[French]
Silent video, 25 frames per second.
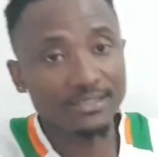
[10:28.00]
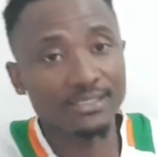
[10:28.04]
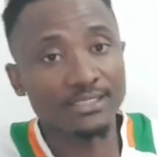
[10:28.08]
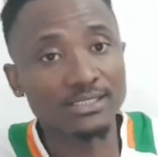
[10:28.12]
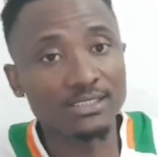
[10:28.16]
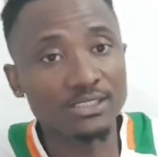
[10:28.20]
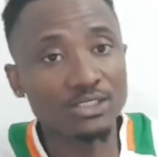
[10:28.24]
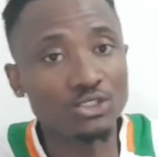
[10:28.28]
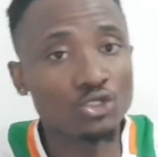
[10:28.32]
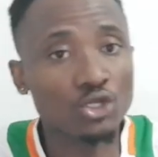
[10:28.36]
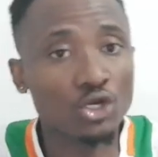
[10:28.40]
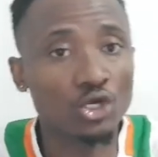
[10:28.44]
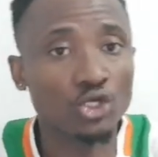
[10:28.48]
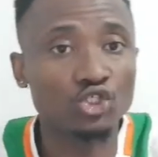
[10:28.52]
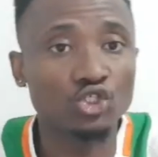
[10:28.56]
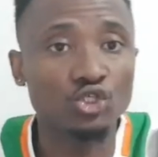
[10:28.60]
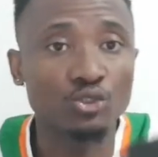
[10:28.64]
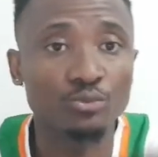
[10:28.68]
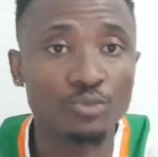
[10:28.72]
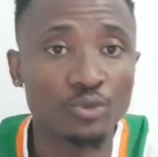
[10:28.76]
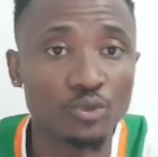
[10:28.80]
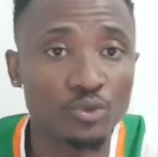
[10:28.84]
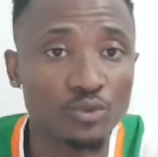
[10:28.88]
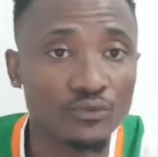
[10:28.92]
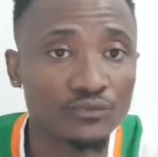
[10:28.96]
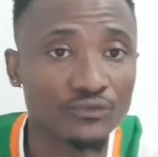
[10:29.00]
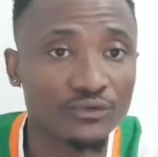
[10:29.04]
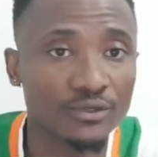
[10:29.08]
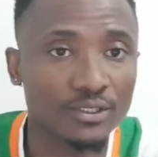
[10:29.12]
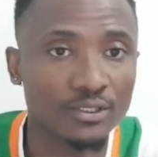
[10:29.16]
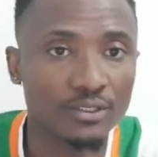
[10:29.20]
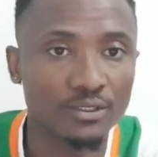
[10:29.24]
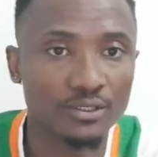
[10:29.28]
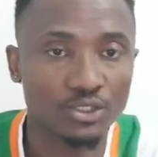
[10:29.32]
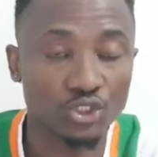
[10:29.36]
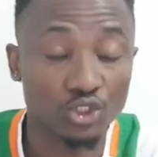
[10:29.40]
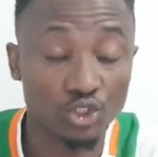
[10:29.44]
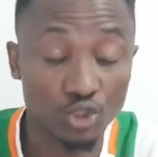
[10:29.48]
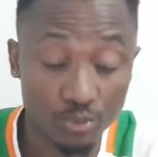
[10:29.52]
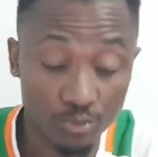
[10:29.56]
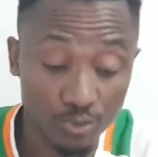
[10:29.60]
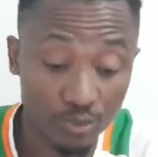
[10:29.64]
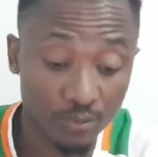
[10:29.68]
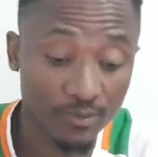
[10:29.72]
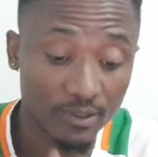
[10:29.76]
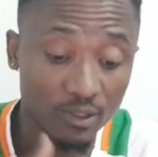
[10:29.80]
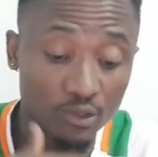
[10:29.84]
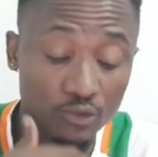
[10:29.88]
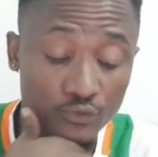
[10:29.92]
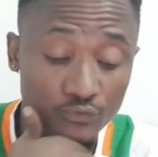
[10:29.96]
à combattre
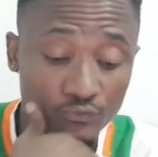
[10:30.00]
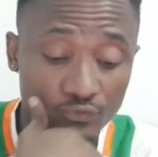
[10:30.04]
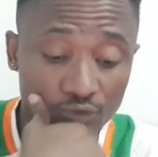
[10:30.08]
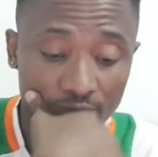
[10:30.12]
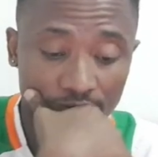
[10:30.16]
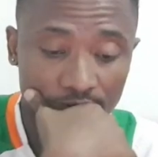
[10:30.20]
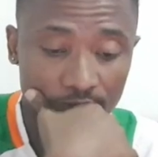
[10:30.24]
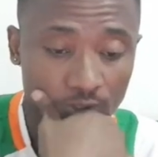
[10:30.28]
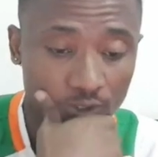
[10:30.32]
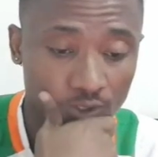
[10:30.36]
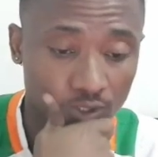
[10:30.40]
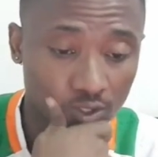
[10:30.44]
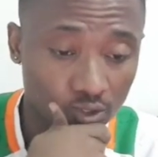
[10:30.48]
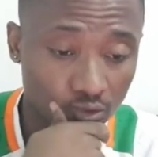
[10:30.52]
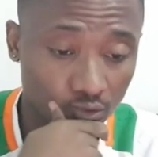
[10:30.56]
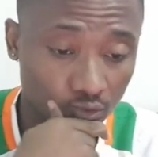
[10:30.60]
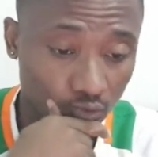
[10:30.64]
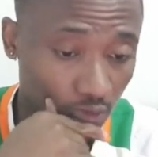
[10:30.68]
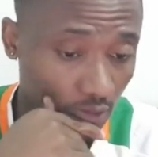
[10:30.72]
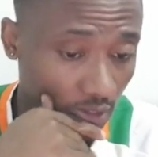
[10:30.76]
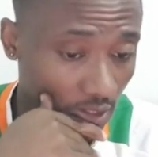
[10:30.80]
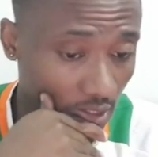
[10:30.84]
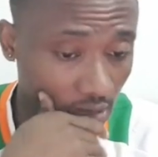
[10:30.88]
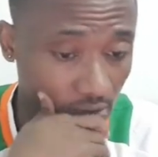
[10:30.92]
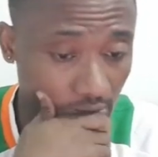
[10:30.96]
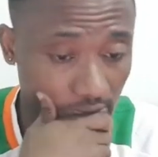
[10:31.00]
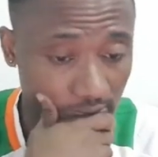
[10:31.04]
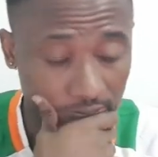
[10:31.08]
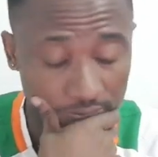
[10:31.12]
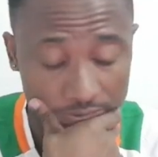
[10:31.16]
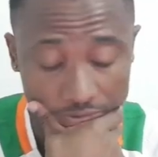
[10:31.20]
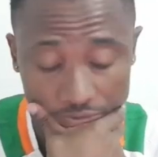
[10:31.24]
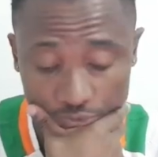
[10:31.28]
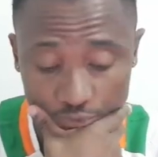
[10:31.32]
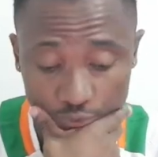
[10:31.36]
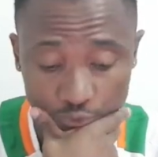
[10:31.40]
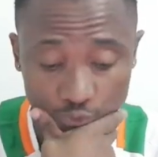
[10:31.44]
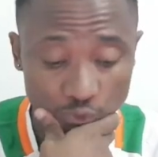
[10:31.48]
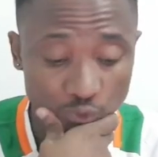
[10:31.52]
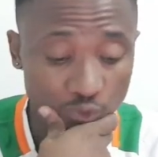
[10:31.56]
euh, le terrorisme,